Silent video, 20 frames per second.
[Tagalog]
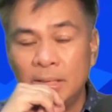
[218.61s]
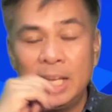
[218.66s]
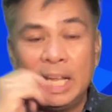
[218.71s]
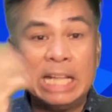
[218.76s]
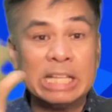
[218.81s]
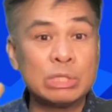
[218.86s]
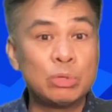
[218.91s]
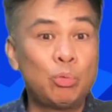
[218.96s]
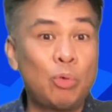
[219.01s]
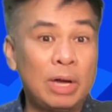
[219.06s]

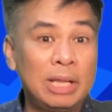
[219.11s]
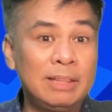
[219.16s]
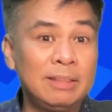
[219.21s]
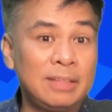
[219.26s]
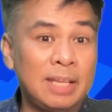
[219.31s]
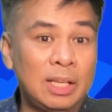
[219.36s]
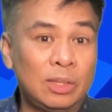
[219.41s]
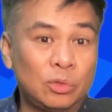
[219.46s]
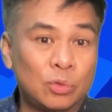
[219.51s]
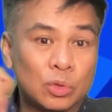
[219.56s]
It's one
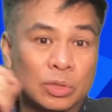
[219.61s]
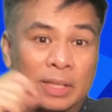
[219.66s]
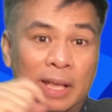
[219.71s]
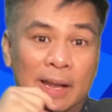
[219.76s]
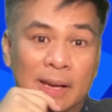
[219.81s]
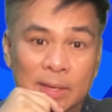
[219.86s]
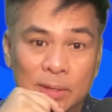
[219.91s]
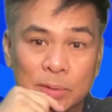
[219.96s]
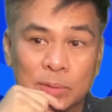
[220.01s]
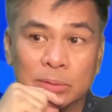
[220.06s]
thing to
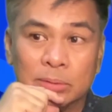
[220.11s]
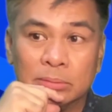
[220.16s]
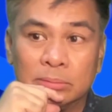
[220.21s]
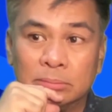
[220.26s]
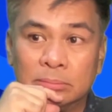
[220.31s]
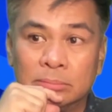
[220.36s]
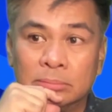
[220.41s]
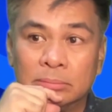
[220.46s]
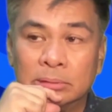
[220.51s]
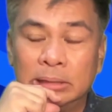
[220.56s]
tell you
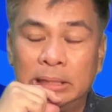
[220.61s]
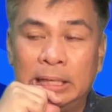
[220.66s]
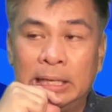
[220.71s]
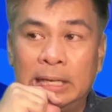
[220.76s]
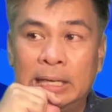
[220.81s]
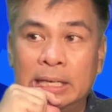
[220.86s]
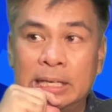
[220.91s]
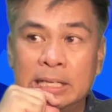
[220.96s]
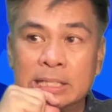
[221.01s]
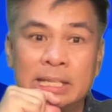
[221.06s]

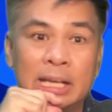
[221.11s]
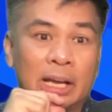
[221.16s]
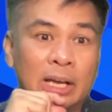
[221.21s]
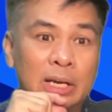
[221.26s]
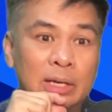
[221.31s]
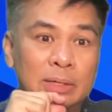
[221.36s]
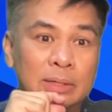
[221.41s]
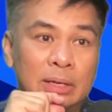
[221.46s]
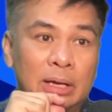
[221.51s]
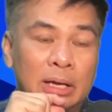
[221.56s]
in
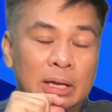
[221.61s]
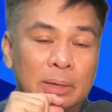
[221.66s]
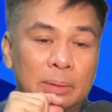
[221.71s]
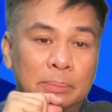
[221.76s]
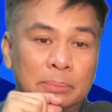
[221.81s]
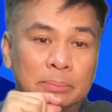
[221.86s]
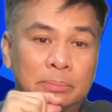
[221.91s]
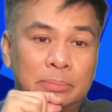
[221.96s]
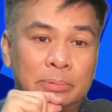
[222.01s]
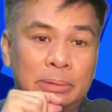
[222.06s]
second uh,